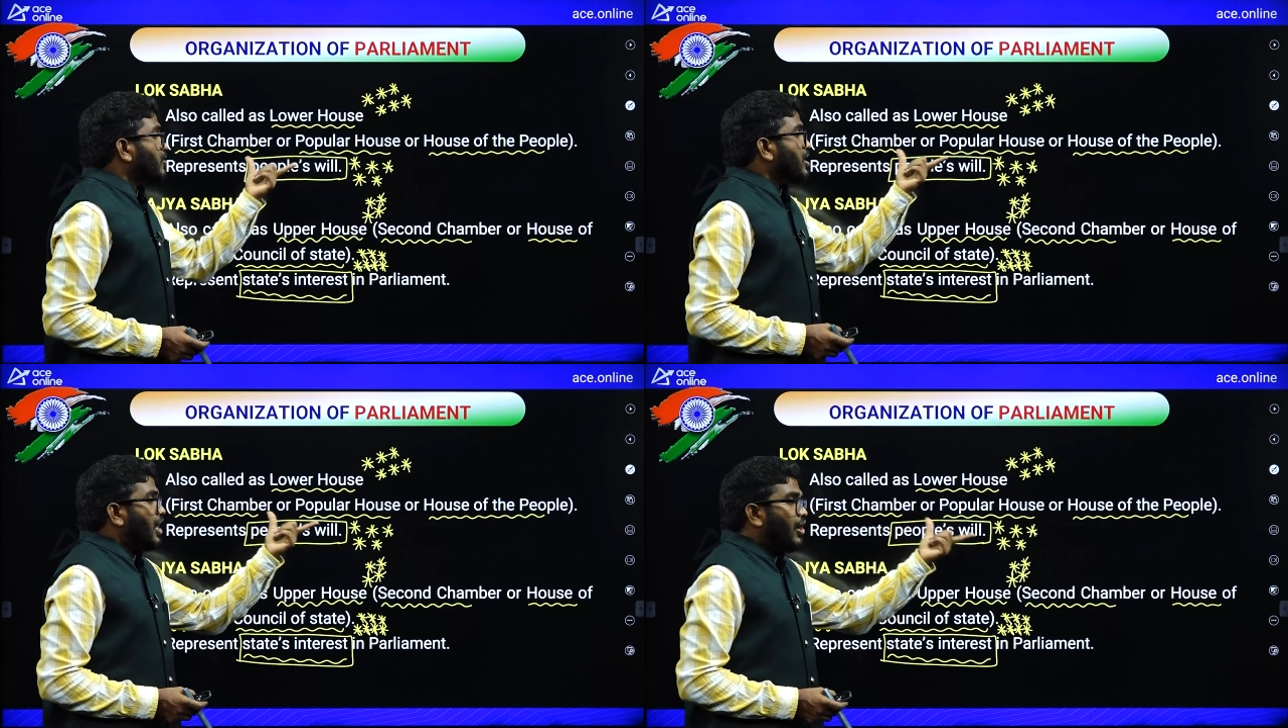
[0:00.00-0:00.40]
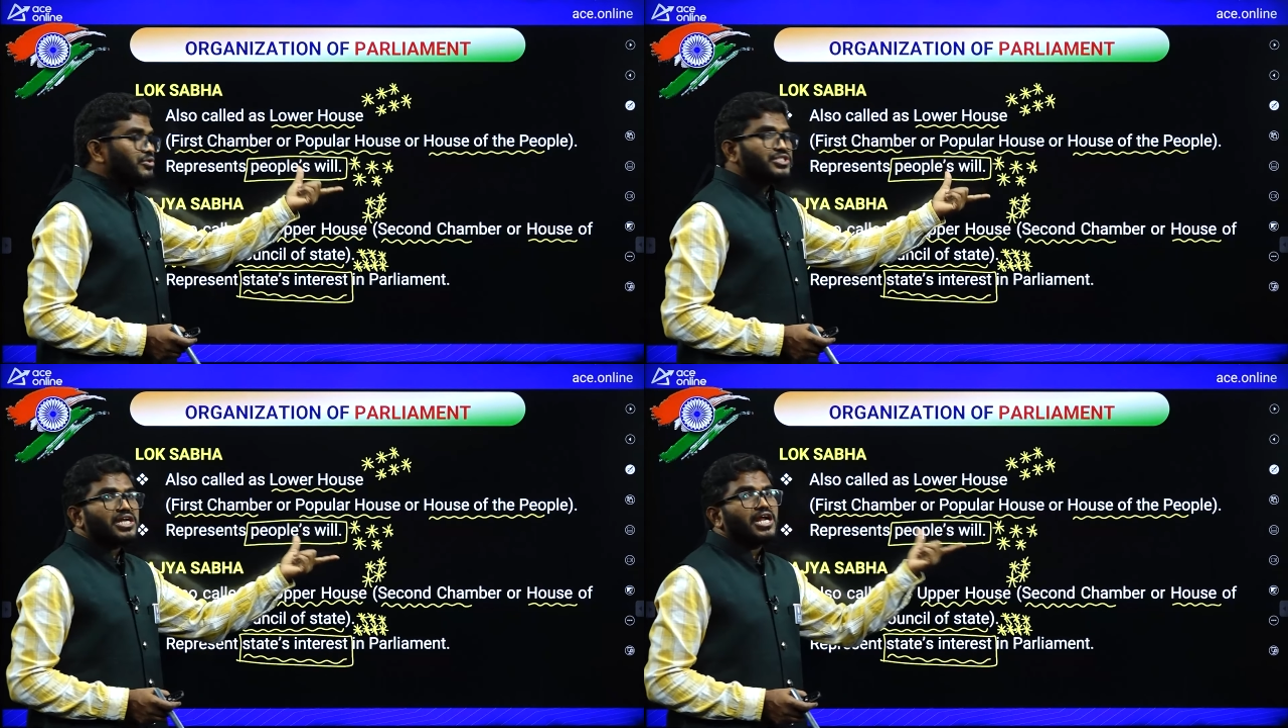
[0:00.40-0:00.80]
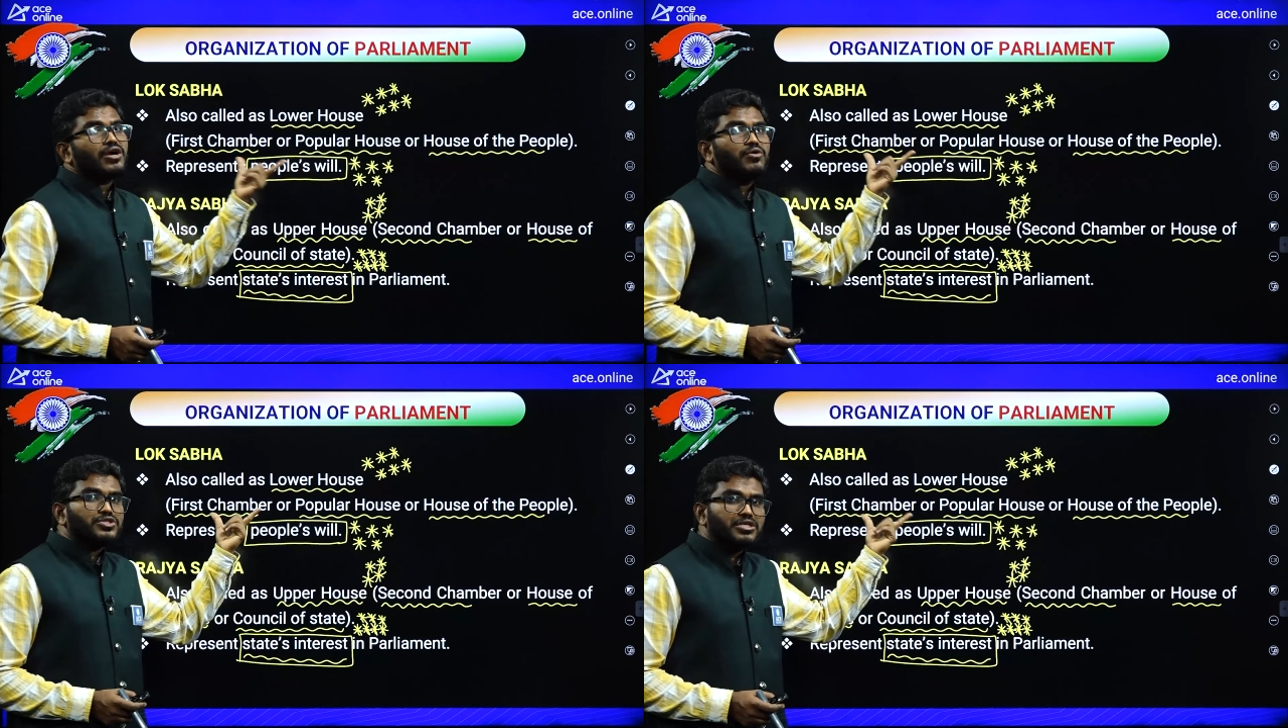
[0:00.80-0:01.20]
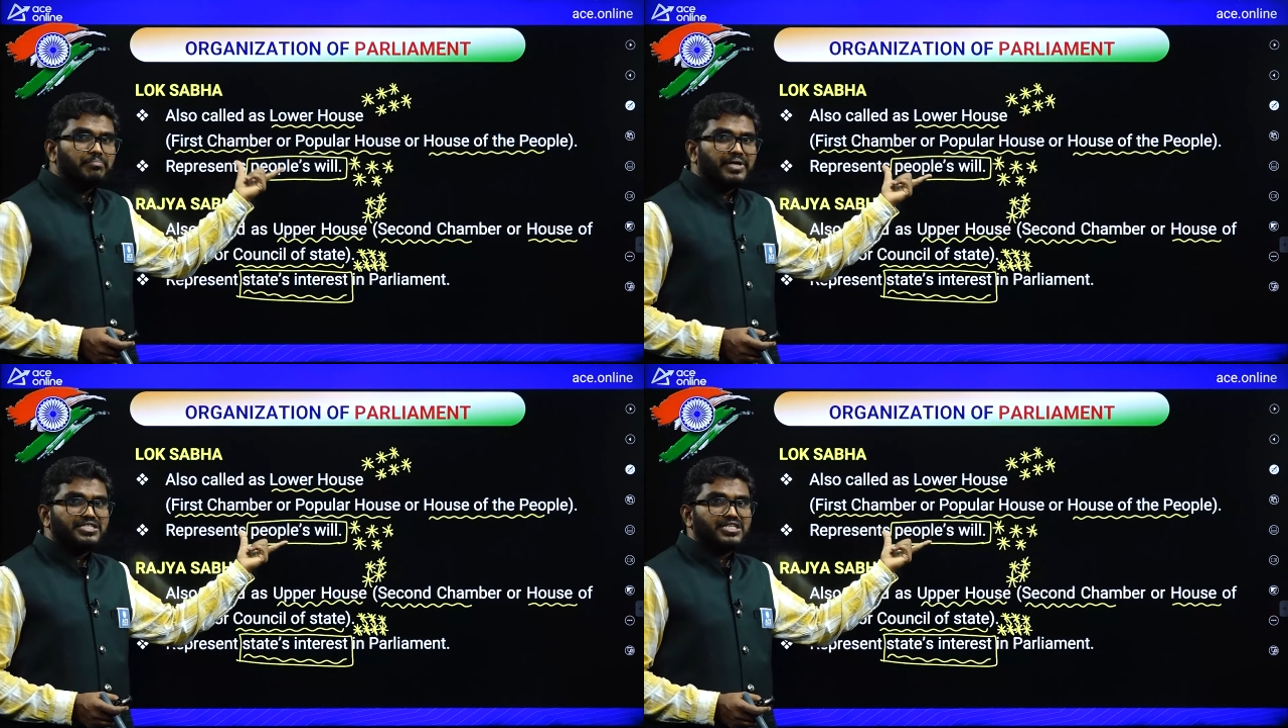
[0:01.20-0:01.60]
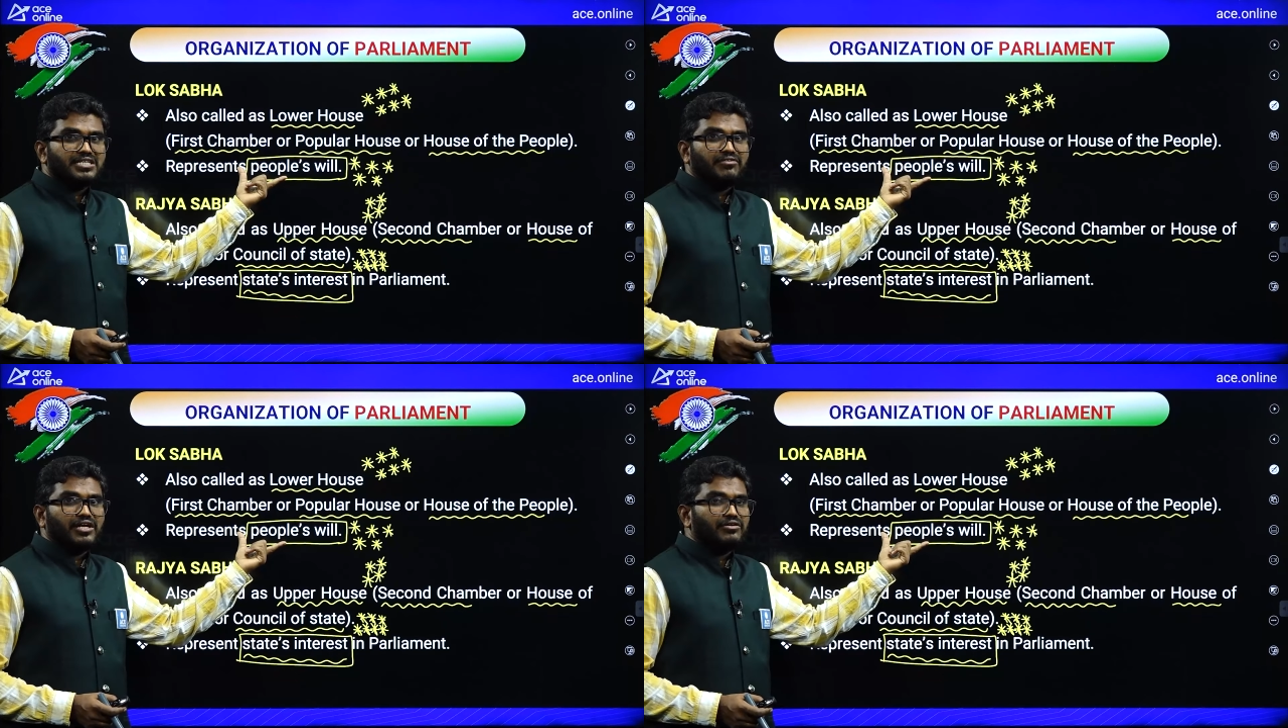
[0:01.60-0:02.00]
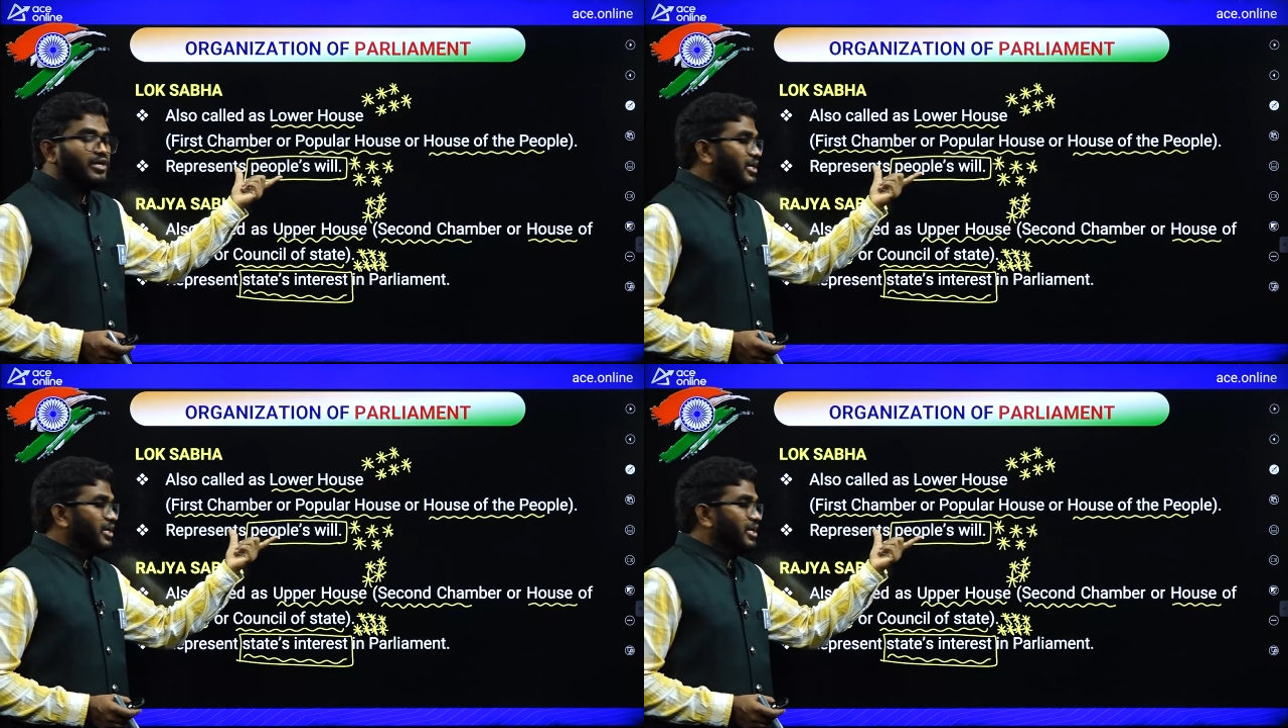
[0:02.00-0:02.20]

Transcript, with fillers: యొక్క అవసరాల కోసం పనిచేసే వాళ్ళు